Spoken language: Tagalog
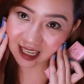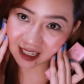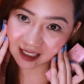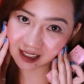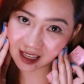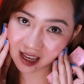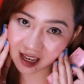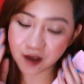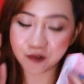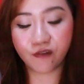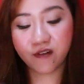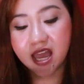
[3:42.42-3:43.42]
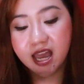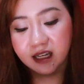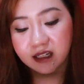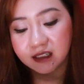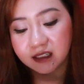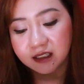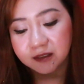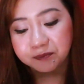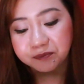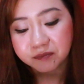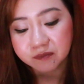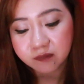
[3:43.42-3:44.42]
skin effect.
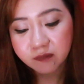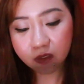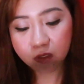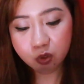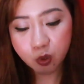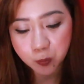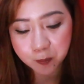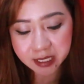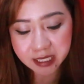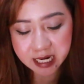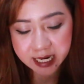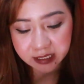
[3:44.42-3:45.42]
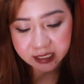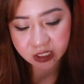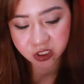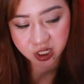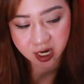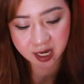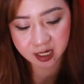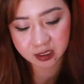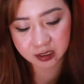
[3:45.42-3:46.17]
So, open din natin siya.